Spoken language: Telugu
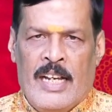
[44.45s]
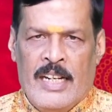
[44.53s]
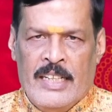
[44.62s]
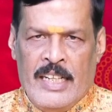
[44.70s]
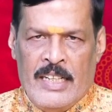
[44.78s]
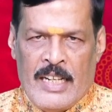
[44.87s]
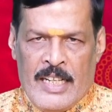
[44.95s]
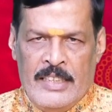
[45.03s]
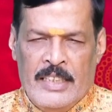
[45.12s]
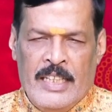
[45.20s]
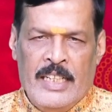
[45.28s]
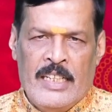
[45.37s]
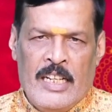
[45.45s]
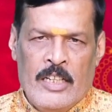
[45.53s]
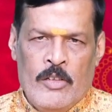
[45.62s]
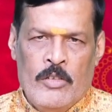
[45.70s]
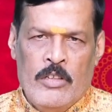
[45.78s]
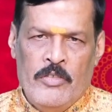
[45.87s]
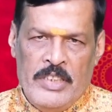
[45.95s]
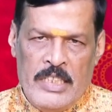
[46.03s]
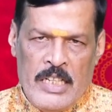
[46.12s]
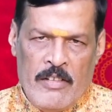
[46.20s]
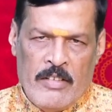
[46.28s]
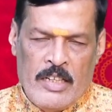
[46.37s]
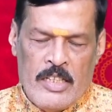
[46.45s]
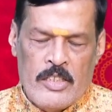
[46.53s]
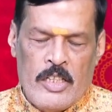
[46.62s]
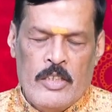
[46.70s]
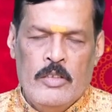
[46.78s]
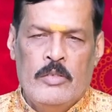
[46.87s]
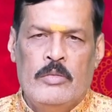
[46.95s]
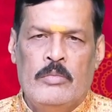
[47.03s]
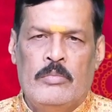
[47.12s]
అలాగే రాజకీయ రంగంలో విజయ అవకాశాలు